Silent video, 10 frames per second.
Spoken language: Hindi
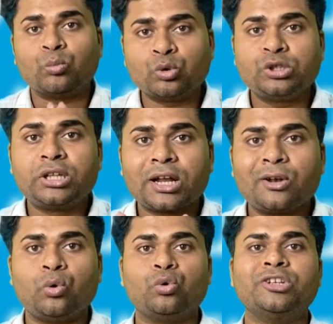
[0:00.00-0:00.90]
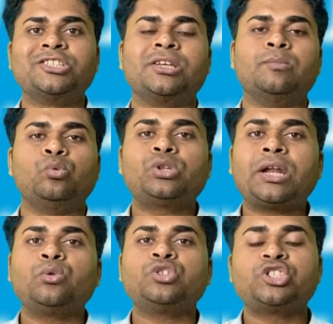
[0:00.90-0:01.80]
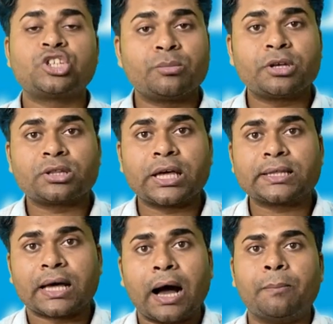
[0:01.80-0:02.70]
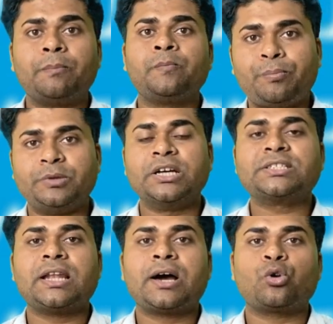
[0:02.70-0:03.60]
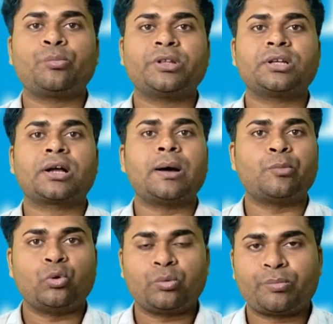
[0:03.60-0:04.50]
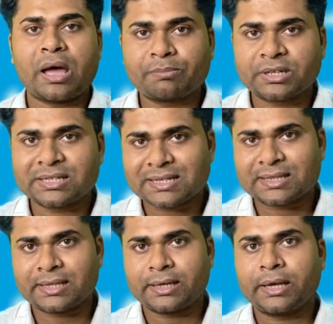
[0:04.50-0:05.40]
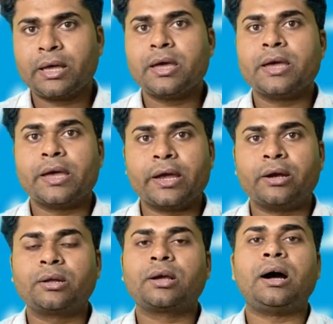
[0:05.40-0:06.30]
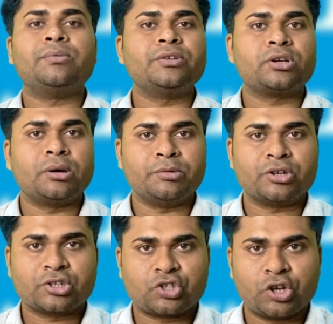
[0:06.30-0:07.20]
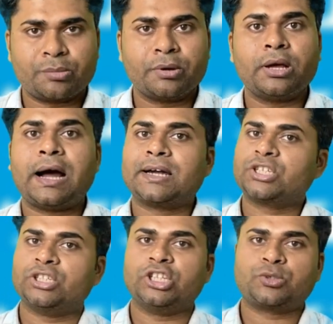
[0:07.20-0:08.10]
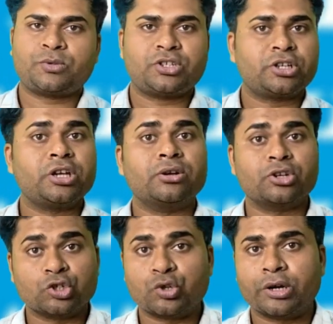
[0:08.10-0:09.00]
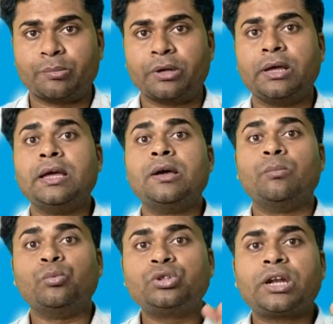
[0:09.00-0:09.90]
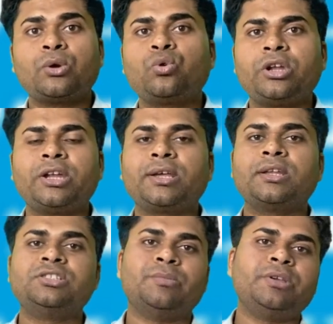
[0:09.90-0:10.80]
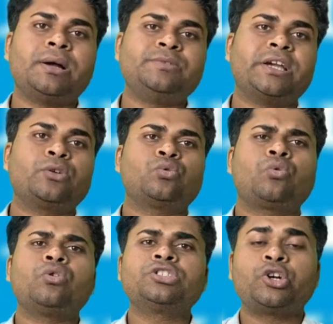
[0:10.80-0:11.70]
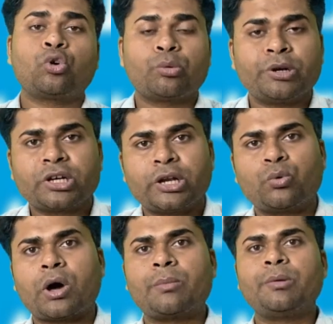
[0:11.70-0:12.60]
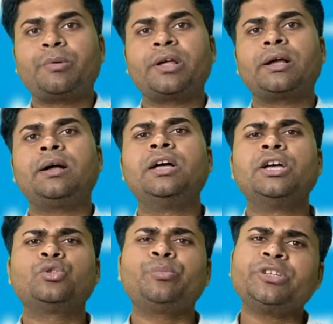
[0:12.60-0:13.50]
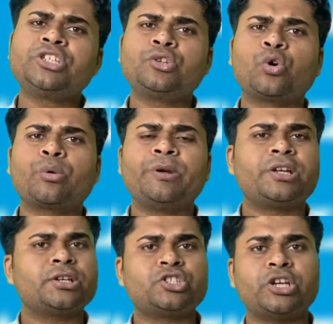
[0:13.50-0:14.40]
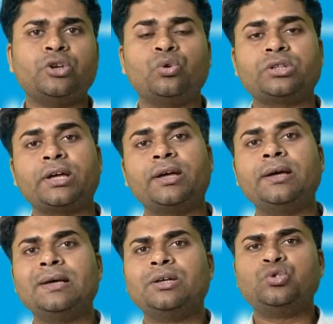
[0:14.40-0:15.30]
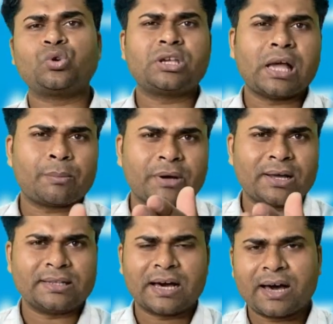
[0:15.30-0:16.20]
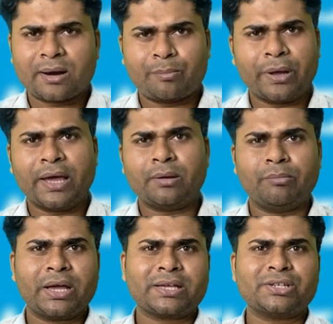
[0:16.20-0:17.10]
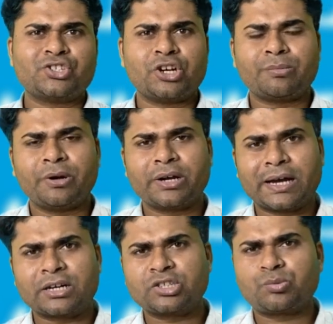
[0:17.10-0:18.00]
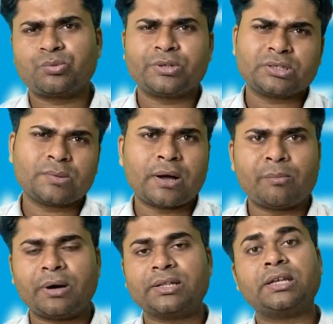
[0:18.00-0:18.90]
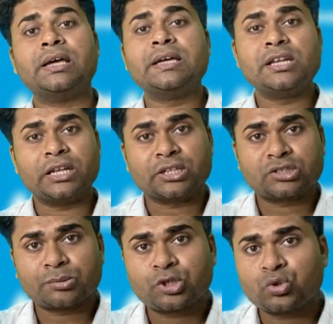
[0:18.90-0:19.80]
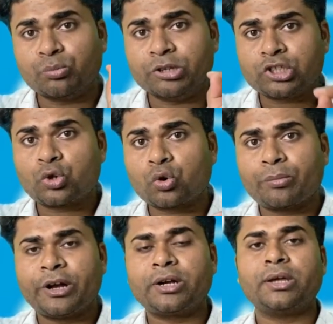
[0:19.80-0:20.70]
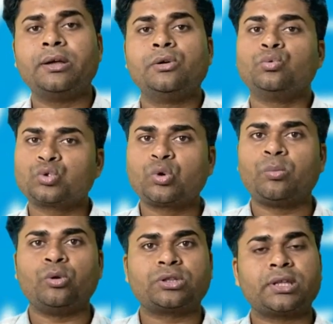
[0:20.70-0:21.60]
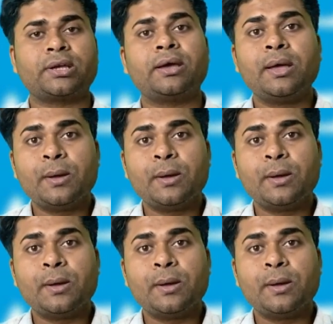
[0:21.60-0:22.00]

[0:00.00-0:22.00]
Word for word: मुद्रा लोन स्कीम मुद्रा लोन स्कीम के तहत आप दस लाख रुपए तक का आप लोन प्राप्त कर सकते हैं एंड काफी कम इंटरेस्ट रेट पे आठ से दस परसेंट के इंटरेस्ट रेट पे मुद्रा लोन लेने के लिए जब भी आप जाएंगे तो कौन सा डॉक्यूमेंट का रिक्वायरमेंट पड़ेगा तो बेसिक डॉक्यूमेंट एक चाहिए होता है जो कि आपका आधार पैन बैंक स्टेटमेंट एड्रेस प्रूफ ये सब आम बात है लेकिन सबसे जो मेजर डॉक्यूमेंट है उसको बोलते हैं